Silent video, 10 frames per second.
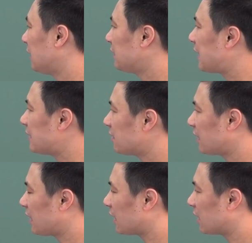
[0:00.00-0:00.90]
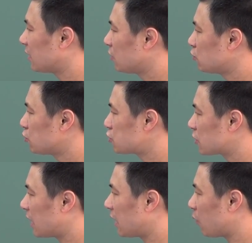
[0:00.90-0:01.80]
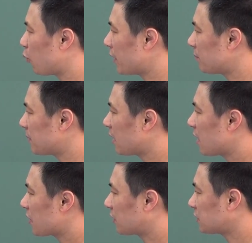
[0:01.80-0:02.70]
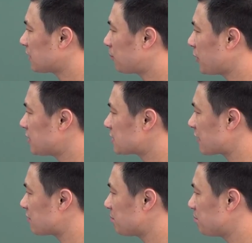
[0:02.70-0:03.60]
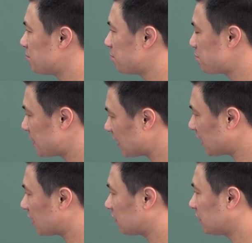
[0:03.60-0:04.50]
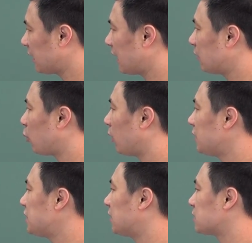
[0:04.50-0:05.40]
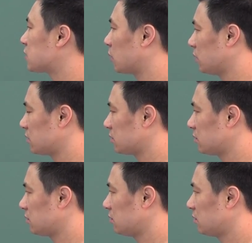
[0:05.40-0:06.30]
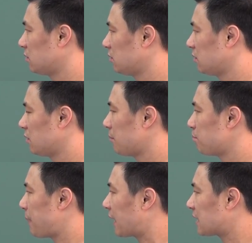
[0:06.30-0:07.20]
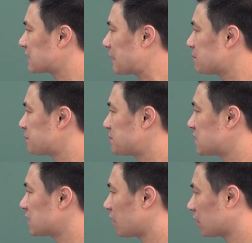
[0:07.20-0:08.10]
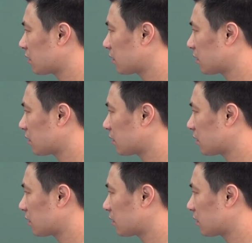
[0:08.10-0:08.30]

내년에 우주가 will be 13.7 billion and one years old. 137억